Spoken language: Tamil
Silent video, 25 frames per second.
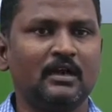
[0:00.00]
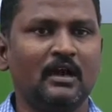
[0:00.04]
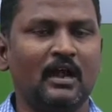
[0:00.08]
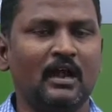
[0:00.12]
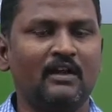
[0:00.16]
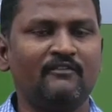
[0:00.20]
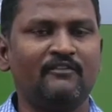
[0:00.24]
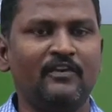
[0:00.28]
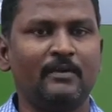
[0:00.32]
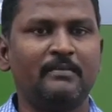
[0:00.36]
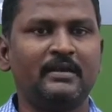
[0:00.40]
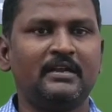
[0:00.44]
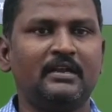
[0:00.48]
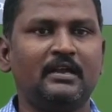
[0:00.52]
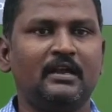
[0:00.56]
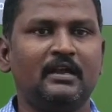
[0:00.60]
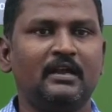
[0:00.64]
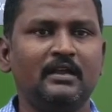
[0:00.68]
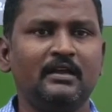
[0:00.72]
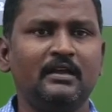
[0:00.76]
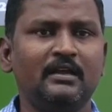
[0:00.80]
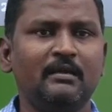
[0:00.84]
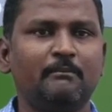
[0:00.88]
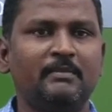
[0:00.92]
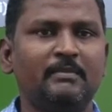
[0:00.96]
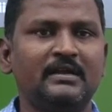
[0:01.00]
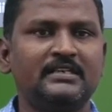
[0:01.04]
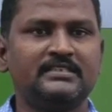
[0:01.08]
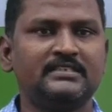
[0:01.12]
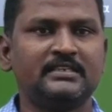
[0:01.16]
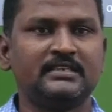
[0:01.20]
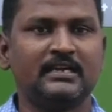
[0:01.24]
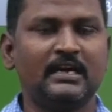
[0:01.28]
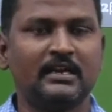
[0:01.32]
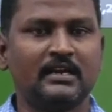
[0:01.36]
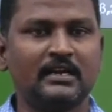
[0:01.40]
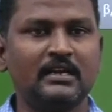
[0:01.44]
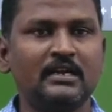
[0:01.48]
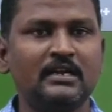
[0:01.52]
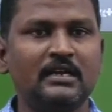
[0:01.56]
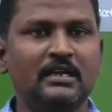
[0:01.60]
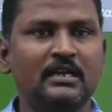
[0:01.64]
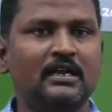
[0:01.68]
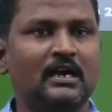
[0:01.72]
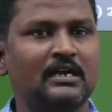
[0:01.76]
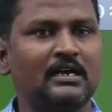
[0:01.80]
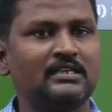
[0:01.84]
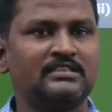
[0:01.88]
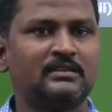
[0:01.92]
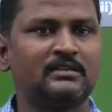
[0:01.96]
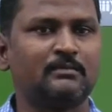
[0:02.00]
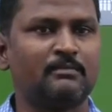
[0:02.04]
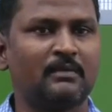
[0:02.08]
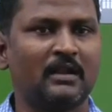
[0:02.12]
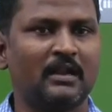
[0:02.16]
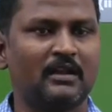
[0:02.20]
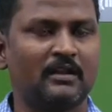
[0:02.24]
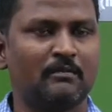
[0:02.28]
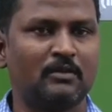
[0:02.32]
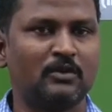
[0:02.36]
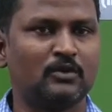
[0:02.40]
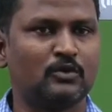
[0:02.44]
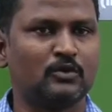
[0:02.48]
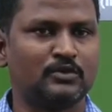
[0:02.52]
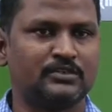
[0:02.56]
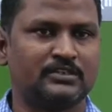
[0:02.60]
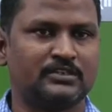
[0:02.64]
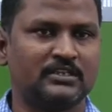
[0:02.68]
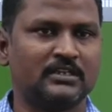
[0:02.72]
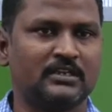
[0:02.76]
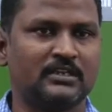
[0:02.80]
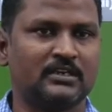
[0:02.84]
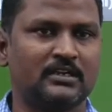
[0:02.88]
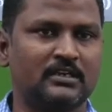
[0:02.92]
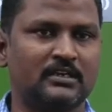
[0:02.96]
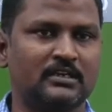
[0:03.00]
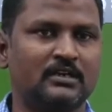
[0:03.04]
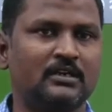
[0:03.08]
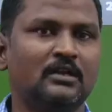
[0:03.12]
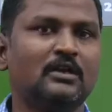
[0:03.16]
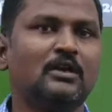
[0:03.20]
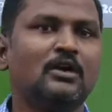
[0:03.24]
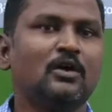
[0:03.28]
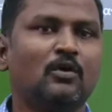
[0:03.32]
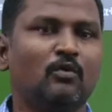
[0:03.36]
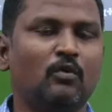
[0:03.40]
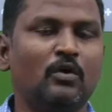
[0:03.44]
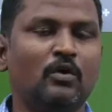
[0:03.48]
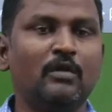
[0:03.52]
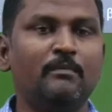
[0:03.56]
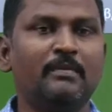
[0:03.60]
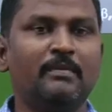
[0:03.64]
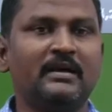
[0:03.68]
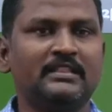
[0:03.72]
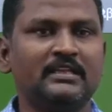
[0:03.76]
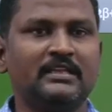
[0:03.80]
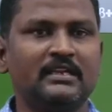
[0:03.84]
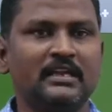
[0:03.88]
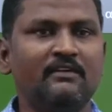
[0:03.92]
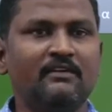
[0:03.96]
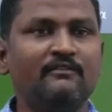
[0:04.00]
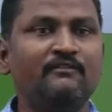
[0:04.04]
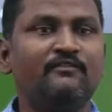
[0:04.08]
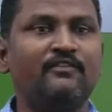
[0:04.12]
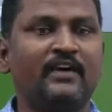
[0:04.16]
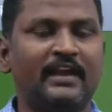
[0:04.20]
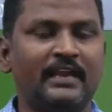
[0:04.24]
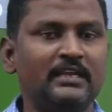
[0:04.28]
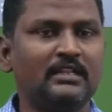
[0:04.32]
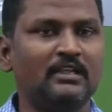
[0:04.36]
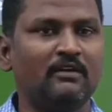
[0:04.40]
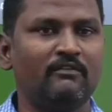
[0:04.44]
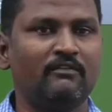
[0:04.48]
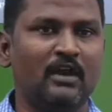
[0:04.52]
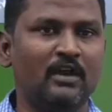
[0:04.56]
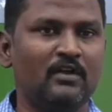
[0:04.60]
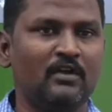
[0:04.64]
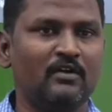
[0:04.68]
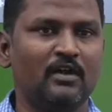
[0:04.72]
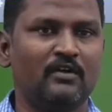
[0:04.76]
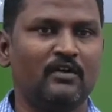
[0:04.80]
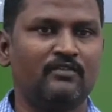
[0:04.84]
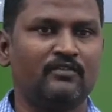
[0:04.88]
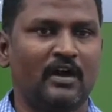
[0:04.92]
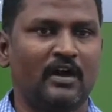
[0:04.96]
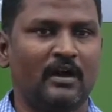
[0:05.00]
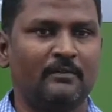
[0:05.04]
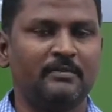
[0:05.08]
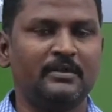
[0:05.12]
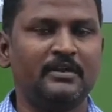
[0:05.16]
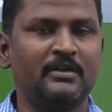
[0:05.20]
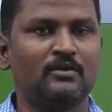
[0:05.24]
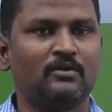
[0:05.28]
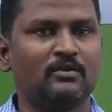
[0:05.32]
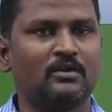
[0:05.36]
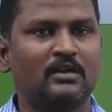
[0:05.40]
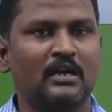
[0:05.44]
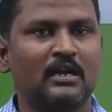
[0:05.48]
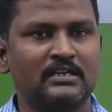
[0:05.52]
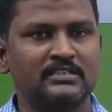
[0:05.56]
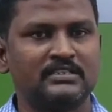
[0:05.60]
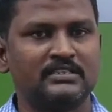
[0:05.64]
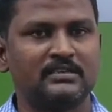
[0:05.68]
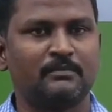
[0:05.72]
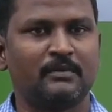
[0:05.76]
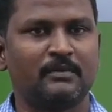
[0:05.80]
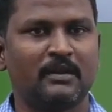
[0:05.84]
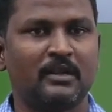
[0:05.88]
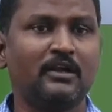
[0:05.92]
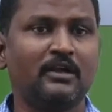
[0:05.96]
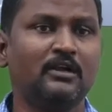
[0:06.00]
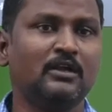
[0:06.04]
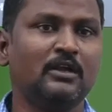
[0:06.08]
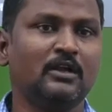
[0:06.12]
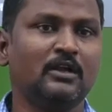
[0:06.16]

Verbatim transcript: ஆல்ஃபா பீட்டாவில் பேசிக்காக ரெண்டு கான்செப்டில் நம்மளுக்கு கொஸ்டின் இருக்குது ஒன்று பார்த்தீங்கன்னா ஃபைன் த வேல்யூ ஆஃப் அப்படின்ற ஒரு கான்செப்டில்